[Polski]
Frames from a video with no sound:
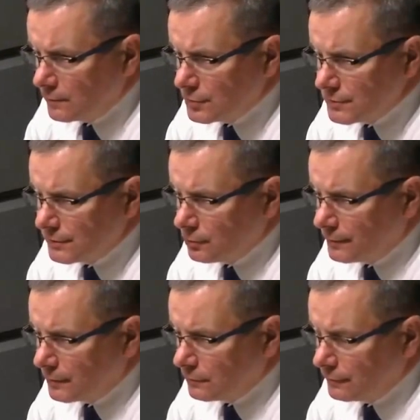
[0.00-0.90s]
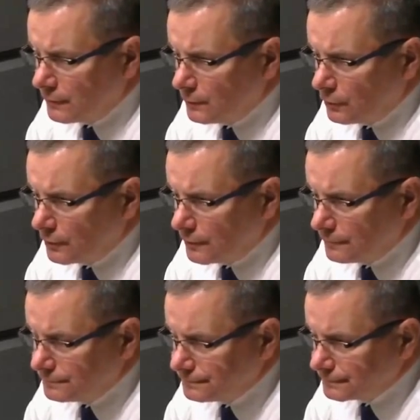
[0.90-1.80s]
myślę, i dobrego filmu, i
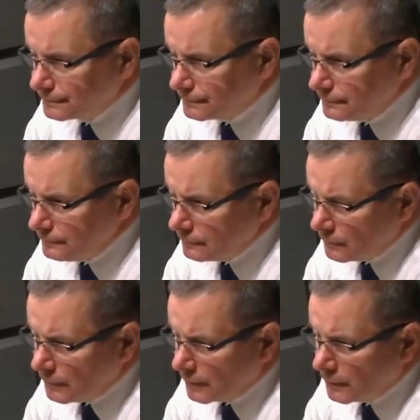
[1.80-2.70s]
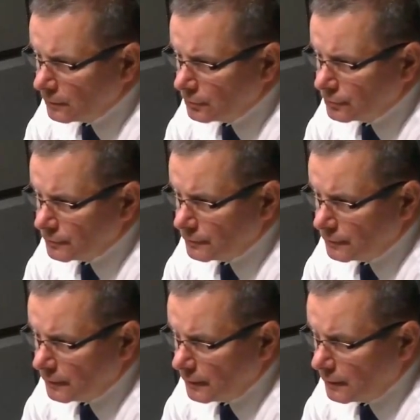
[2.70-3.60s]
takiego, który
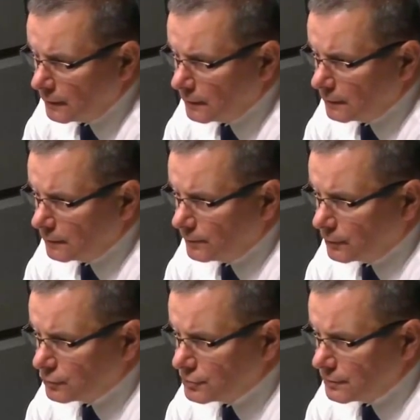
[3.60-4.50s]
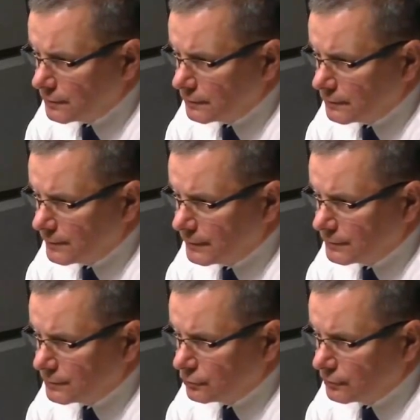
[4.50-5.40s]
y, porusza
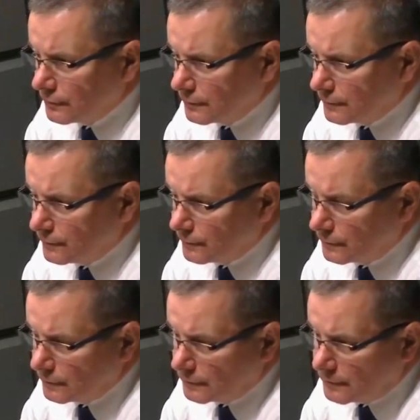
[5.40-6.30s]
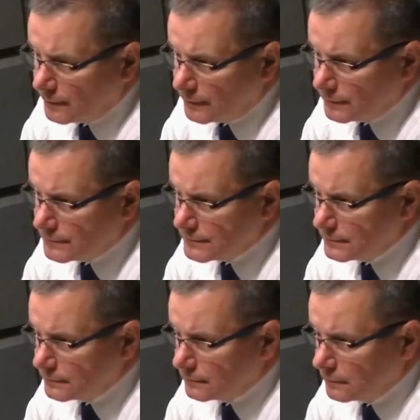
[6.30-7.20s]
tematy trudne. Y, temat jest
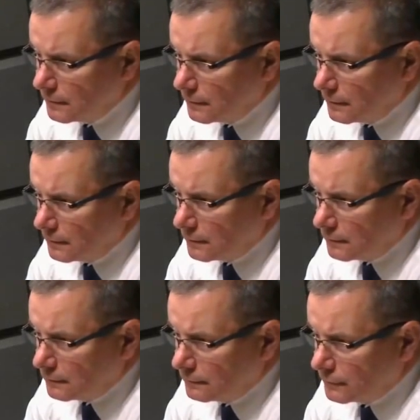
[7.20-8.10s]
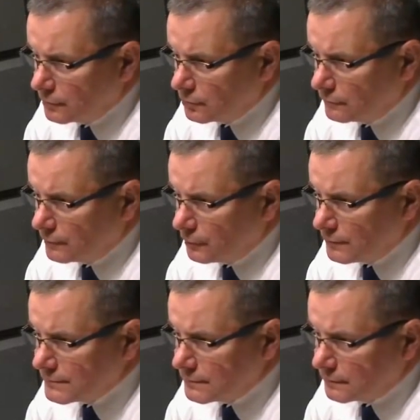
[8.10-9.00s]
y, wyjątkowo
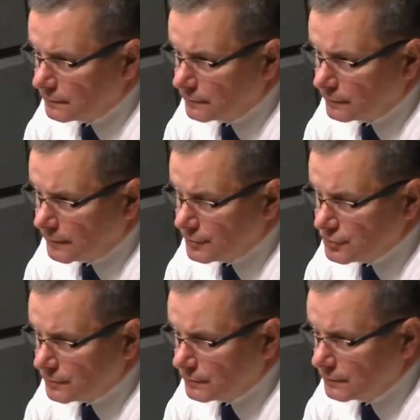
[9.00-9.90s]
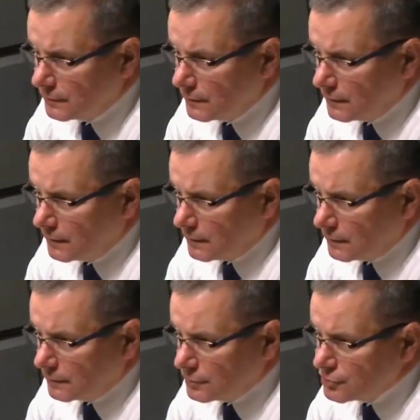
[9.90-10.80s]
bolesny. Każdy
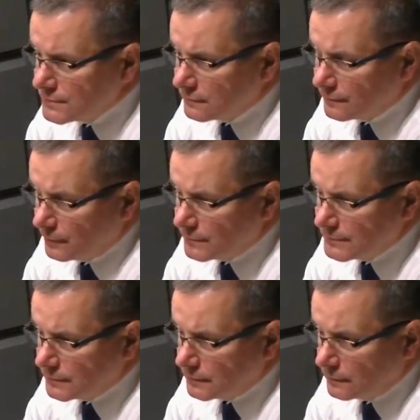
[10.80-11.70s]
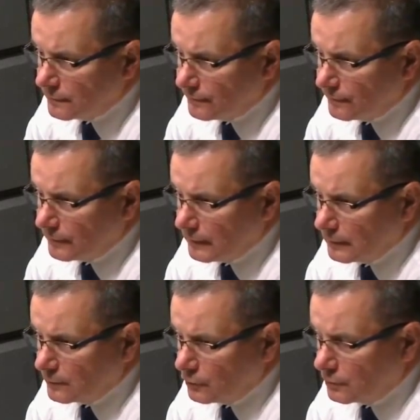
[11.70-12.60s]
reżyser w Polsce
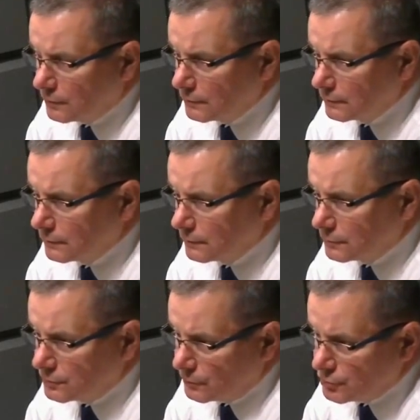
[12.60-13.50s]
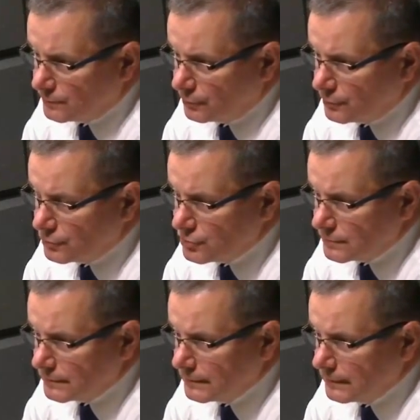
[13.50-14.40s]
mm, mógł, czy może podjąć
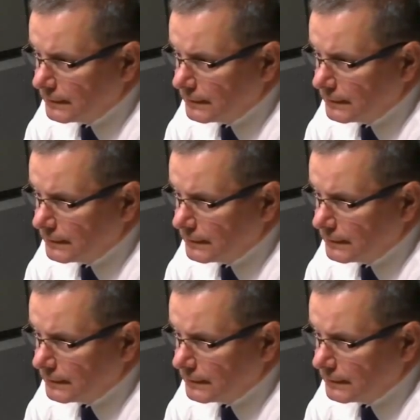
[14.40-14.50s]
się